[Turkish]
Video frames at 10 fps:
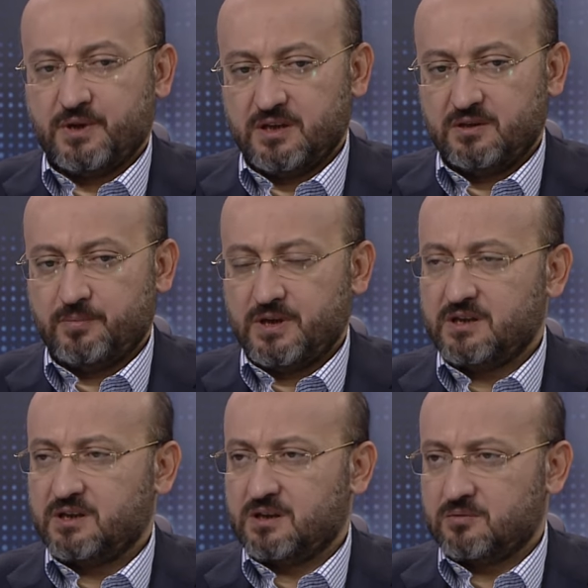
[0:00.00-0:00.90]

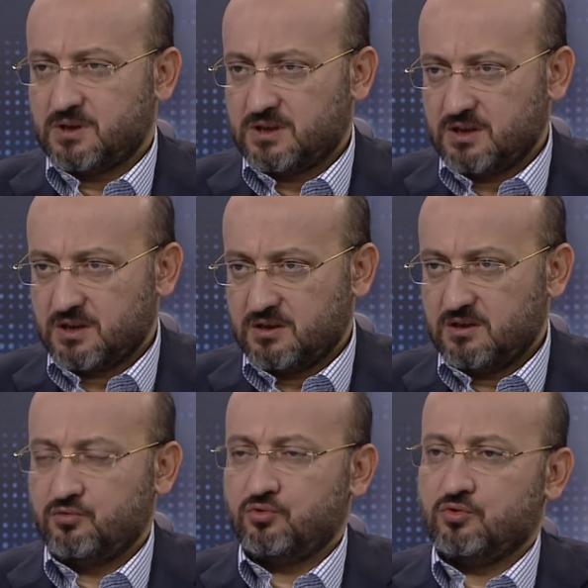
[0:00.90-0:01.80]
PYD ile birlikte
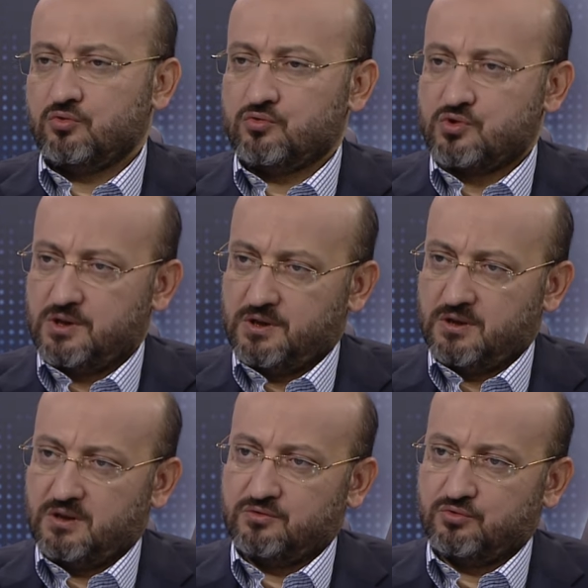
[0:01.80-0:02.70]
hareket ediyor, onu
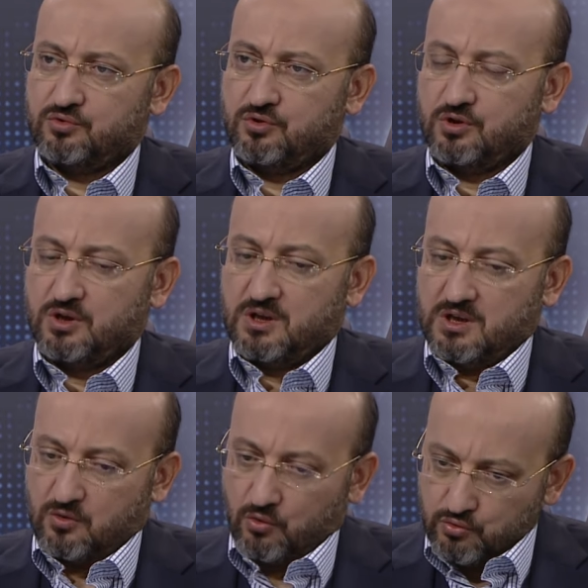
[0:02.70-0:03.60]
silahlandırıyor
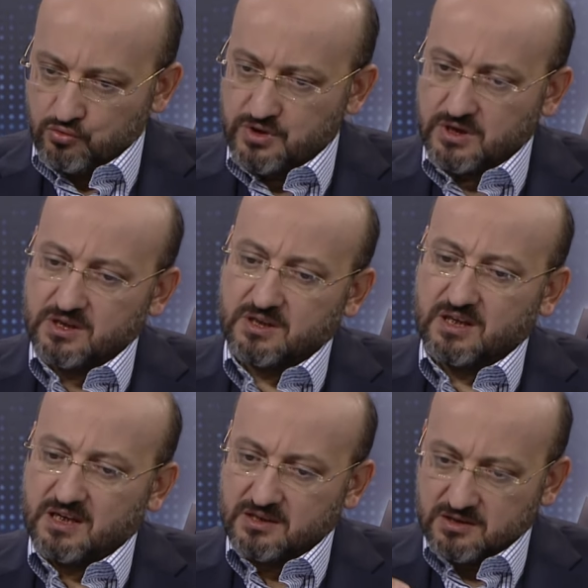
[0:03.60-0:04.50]
onun
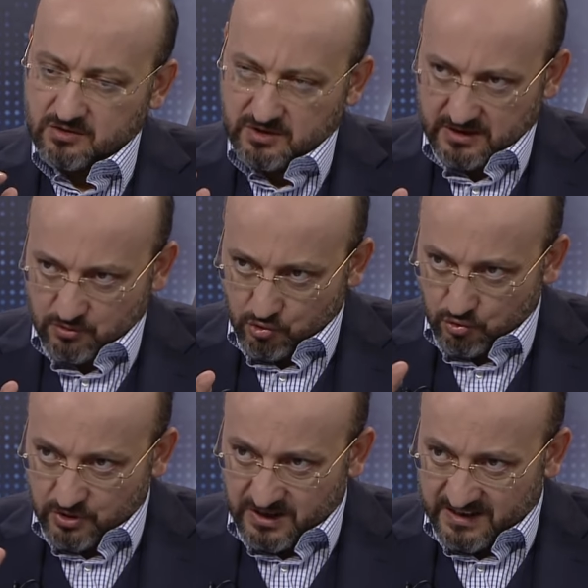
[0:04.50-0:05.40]
üzerinden yani
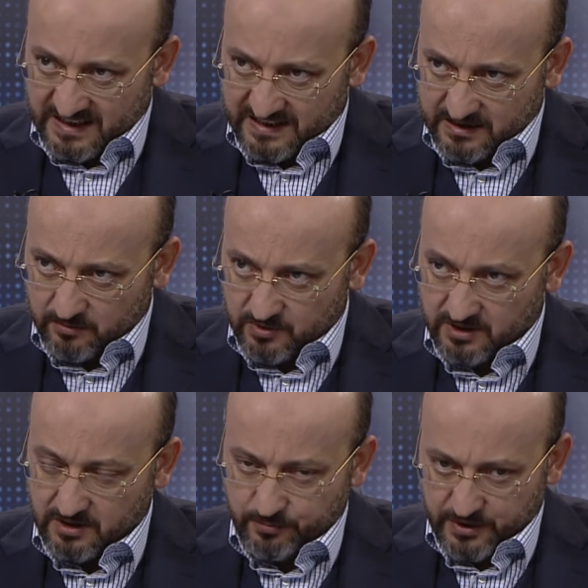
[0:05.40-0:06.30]
Suriye
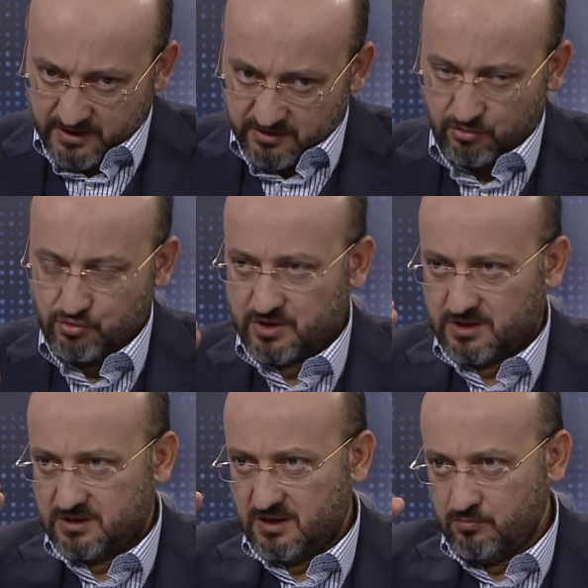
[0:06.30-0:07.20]
denkleminde PYD
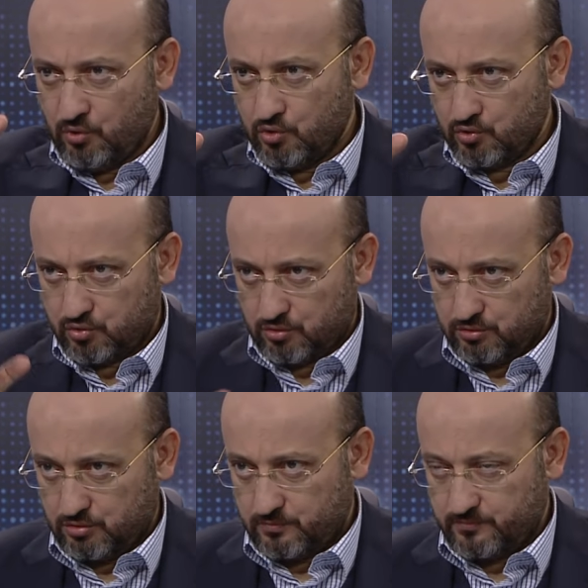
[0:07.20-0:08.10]
üzerinden bir oyun
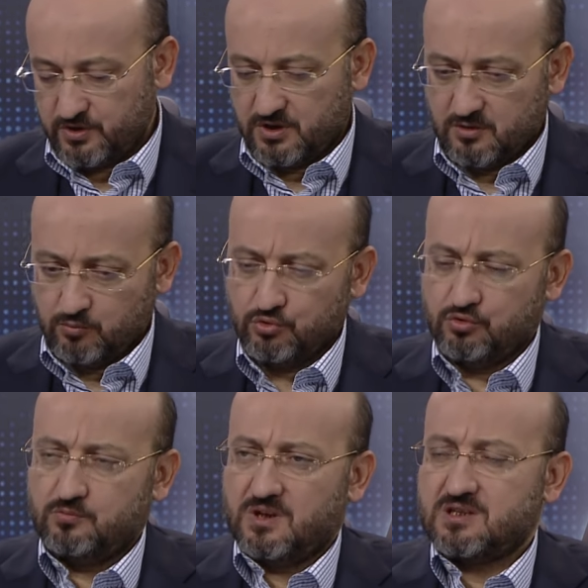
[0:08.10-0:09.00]
kurguluyor.
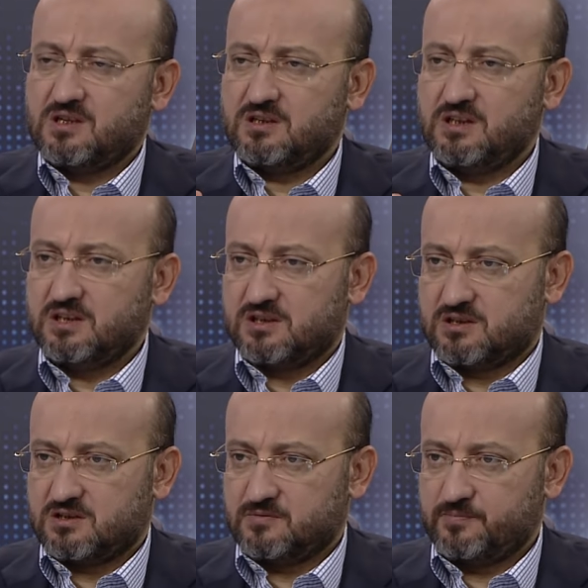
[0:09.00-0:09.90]
Bunun maksadı
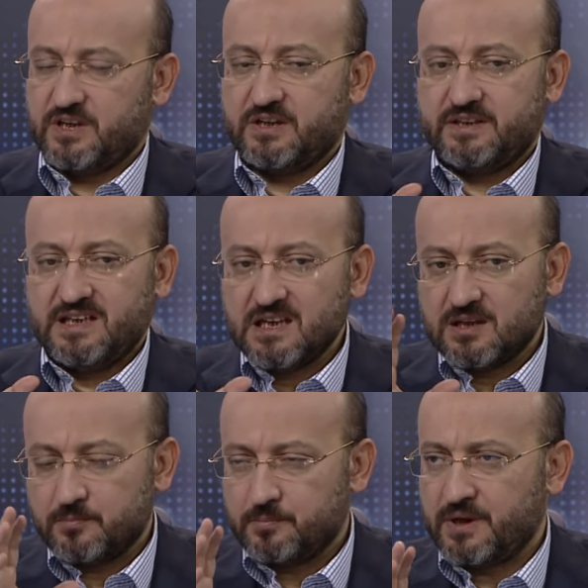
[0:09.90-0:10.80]
nedir? Yani
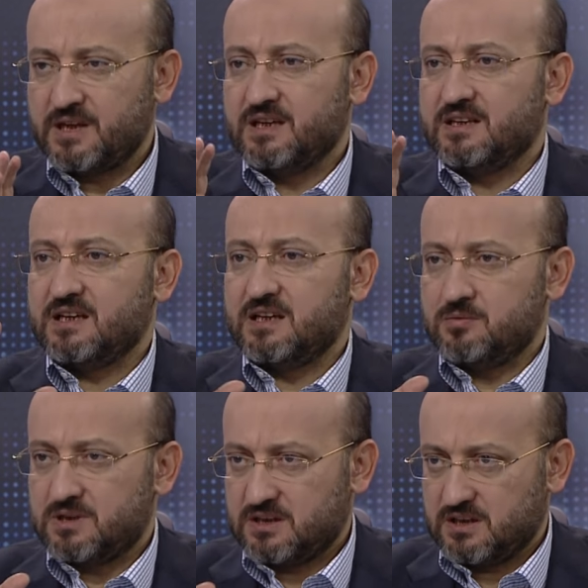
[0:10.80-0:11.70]
niye nedir? PYD
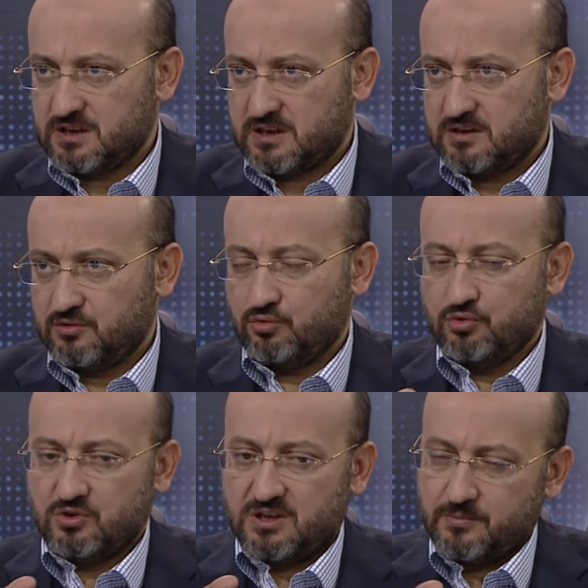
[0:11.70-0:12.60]
ile birlikte hareket
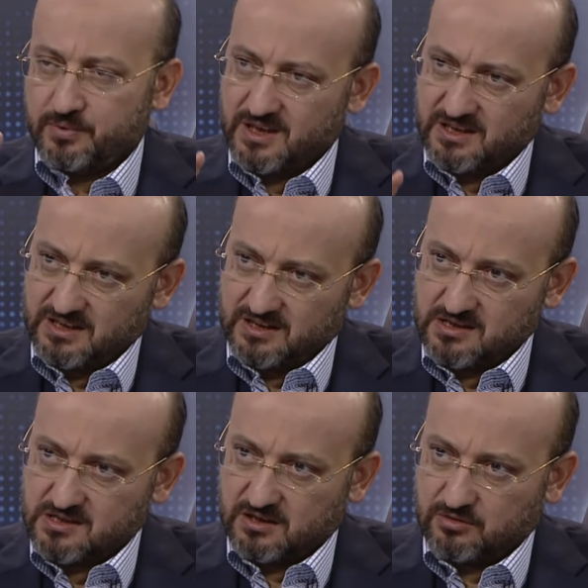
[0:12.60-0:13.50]
ediyor? Niye PYD'yi
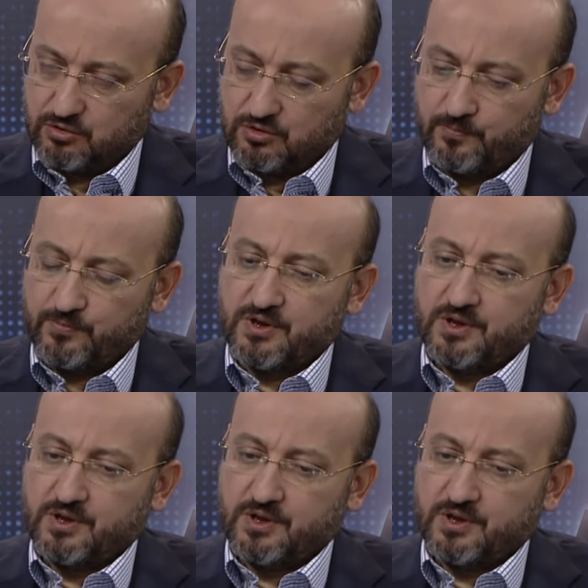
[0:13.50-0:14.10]
destekliyor?